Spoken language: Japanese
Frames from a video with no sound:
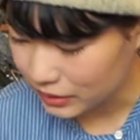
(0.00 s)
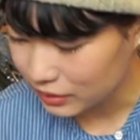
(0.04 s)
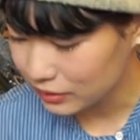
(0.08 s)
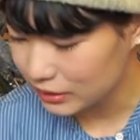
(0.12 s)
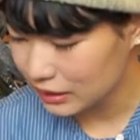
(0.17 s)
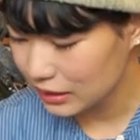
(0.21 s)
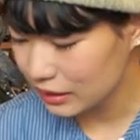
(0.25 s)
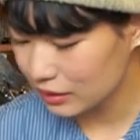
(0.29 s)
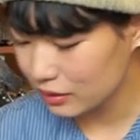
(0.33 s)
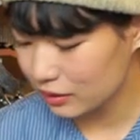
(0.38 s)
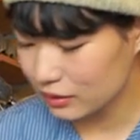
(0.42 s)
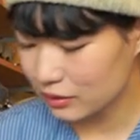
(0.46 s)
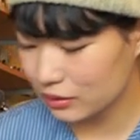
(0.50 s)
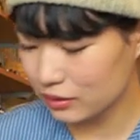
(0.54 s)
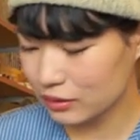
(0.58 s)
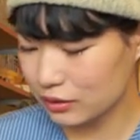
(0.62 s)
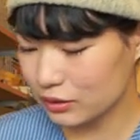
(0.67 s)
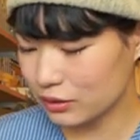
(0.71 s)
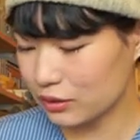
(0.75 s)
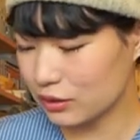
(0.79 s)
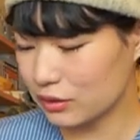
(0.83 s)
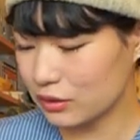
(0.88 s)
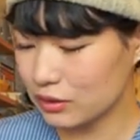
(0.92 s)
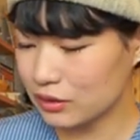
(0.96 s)
クニッ
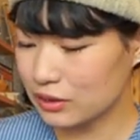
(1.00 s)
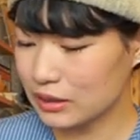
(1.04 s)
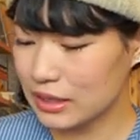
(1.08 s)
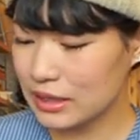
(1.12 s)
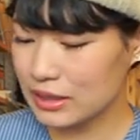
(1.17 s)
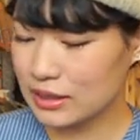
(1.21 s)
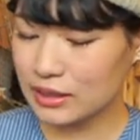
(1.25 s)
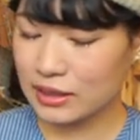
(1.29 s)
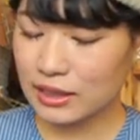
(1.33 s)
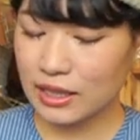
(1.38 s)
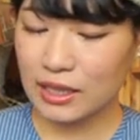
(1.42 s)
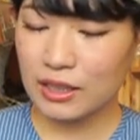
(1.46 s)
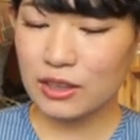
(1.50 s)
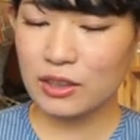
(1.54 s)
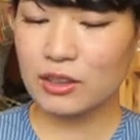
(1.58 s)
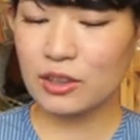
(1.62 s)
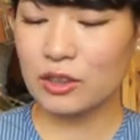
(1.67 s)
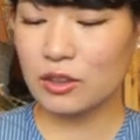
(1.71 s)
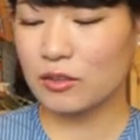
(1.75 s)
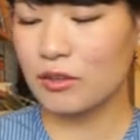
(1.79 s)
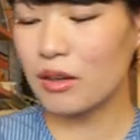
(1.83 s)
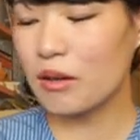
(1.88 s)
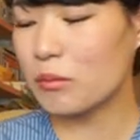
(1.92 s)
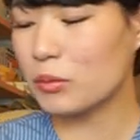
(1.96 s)
クで使う
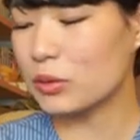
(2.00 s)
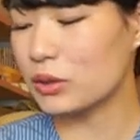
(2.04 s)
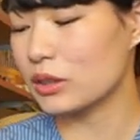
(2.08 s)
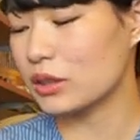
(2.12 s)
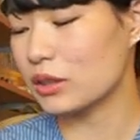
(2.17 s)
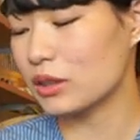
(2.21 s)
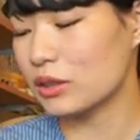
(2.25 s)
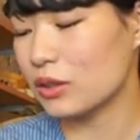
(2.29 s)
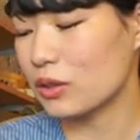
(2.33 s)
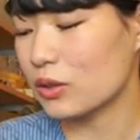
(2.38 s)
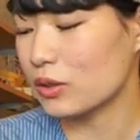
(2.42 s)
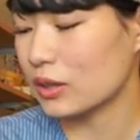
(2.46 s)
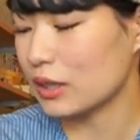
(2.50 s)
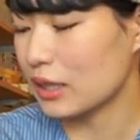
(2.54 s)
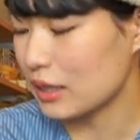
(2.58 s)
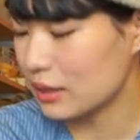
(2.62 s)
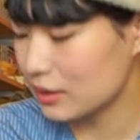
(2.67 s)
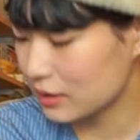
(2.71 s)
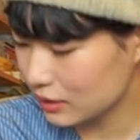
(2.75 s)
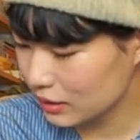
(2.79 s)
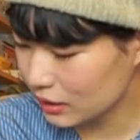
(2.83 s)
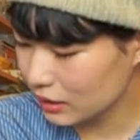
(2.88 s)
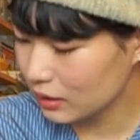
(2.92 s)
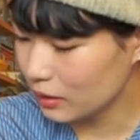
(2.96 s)
のはもちろん
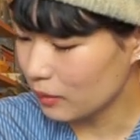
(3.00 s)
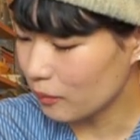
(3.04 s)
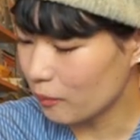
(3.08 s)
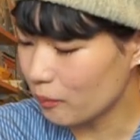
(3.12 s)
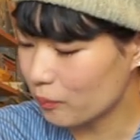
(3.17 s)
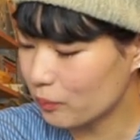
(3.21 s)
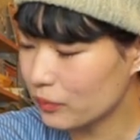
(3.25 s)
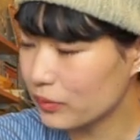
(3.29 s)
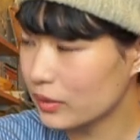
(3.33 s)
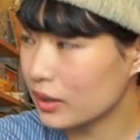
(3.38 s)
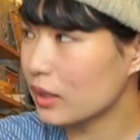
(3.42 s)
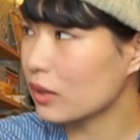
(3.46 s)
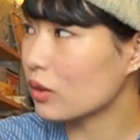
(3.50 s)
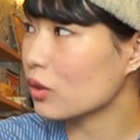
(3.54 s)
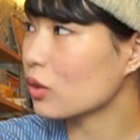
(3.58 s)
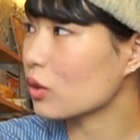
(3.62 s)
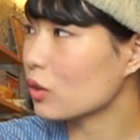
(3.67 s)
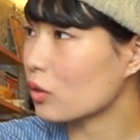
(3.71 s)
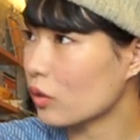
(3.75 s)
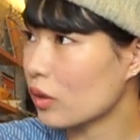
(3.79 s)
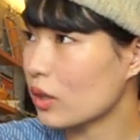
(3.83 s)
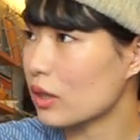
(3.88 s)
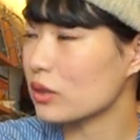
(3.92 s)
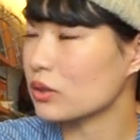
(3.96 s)
だしあ
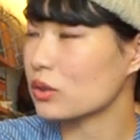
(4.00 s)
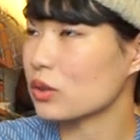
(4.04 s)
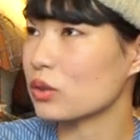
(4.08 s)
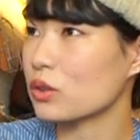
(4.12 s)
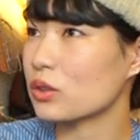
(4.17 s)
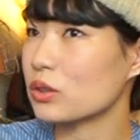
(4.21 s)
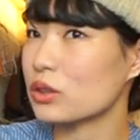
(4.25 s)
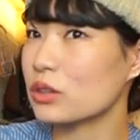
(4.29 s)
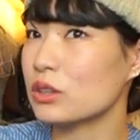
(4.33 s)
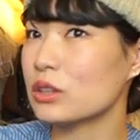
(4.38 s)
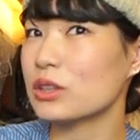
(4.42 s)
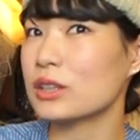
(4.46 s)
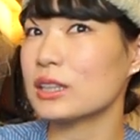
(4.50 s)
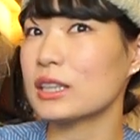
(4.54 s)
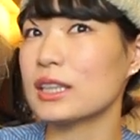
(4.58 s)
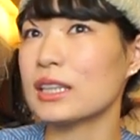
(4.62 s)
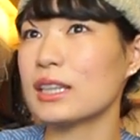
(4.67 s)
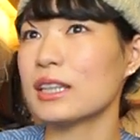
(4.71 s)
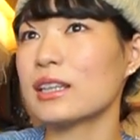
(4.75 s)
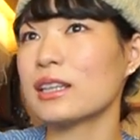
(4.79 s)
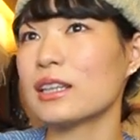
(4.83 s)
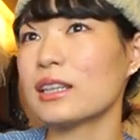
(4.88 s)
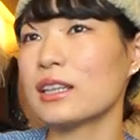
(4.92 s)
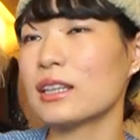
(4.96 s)
とはその通
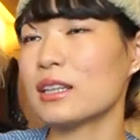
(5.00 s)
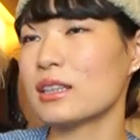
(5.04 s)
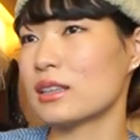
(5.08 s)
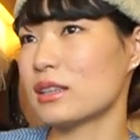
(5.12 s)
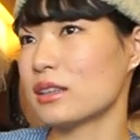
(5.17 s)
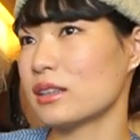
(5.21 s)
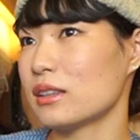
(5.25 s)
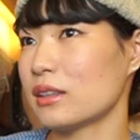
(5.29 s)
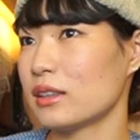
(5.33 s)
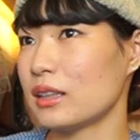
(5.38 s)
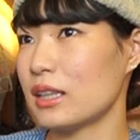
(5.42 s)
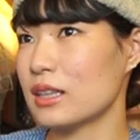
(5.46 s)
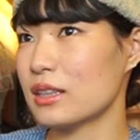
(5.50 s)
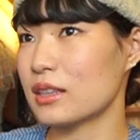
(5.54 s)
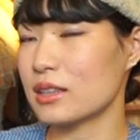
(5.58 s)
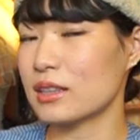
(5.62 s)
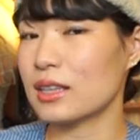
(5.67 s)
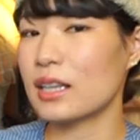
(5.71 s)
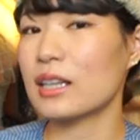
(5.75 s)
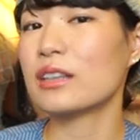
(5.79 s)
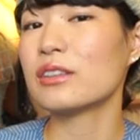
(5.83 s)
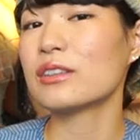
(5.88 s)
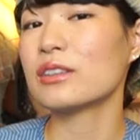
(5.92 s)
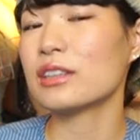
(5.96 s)
勤で
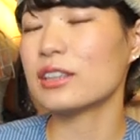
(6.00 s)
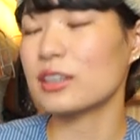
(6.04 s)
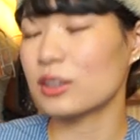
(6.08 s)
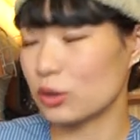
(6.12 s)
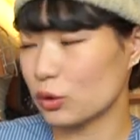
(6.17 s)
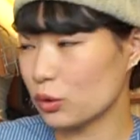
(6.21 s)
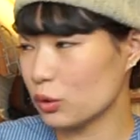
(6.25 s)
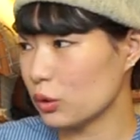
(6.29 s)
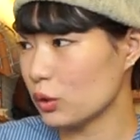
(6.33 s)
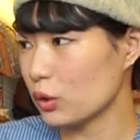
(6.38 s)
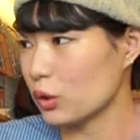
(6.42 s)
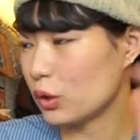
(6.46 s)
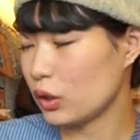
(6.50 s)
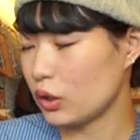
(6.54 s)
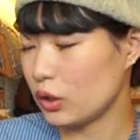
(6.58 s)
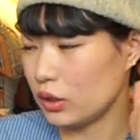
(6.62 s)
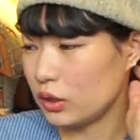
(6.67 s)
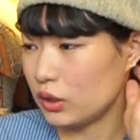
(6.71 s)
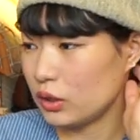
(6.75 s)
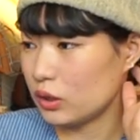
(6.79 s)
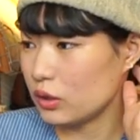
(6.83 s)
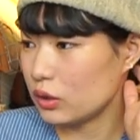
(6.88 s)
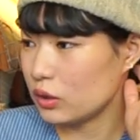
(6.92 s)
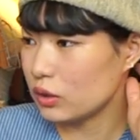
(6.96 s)
使う人
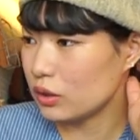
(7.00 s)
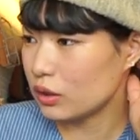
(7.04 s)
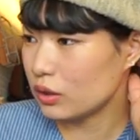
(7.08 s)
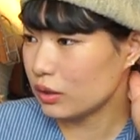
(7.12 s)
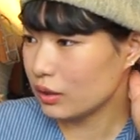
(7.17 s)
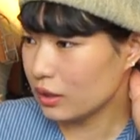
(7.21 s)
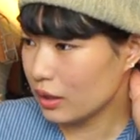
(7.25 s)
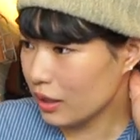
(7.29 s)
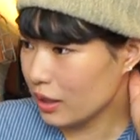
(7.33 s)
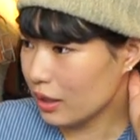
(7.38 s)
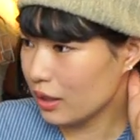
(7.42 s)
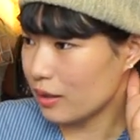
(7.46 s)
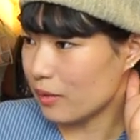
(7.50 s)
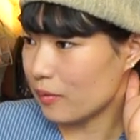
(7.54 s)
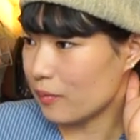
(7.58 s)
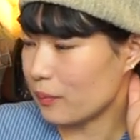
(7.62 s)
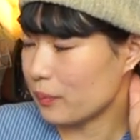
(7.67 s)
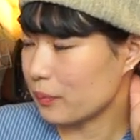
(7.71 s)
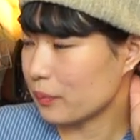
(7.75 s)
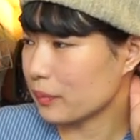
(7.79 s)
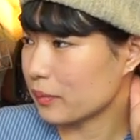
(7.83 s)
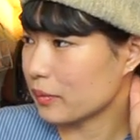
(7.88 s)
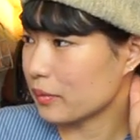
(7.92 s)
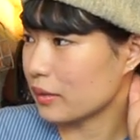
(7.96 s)
で
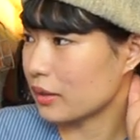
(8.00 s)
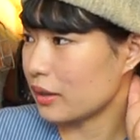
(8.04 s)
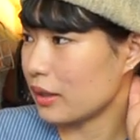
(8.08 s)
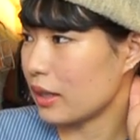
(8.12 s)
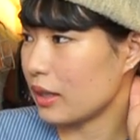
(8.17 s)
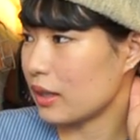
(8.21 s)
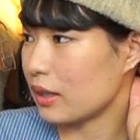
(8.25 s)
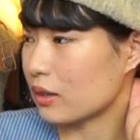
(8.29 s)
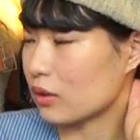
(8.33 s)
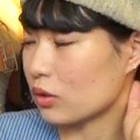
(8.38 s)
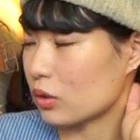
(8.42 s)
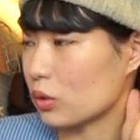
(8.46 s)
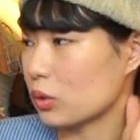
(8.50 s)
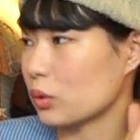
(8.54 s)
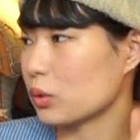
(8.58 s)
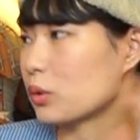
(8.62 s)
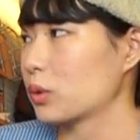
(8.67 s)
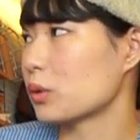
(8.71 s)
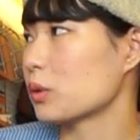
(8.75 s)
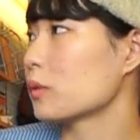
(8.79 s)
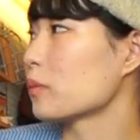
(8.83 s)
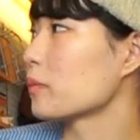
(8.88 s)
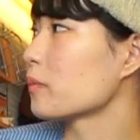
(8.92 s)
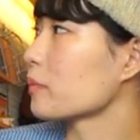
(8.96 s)
えっ、ー、
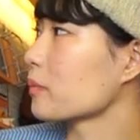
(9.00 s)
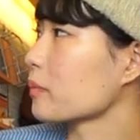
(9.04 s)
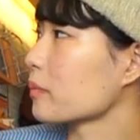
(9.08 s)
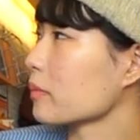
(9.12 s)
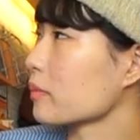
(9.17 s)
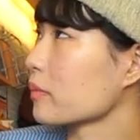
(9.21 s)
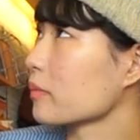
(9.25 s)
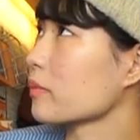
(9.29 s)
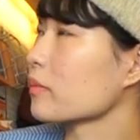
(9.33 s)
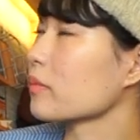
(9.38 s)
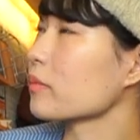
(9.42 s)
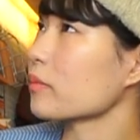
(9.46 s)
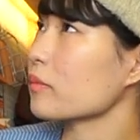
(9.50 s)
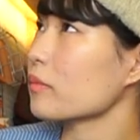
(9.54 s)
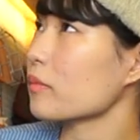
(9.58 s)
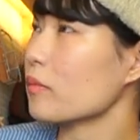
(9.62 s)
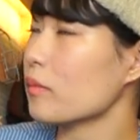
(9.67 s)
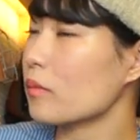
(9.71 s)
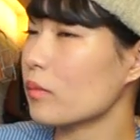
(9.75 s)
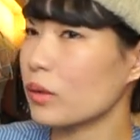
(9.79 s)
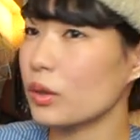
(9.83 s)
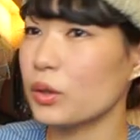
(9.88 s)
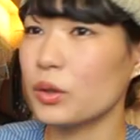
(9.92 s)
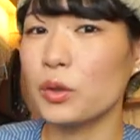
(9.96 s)
と
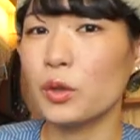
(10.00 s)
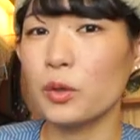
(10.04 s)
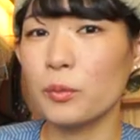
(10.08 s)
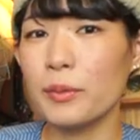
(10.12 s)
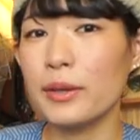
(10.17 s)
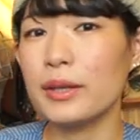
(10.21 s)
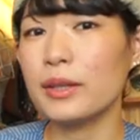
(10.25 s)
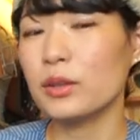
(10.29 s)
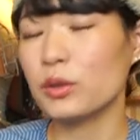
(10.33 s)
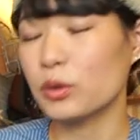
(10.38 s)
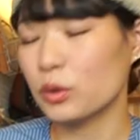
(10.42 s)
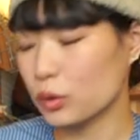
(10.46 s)
お弁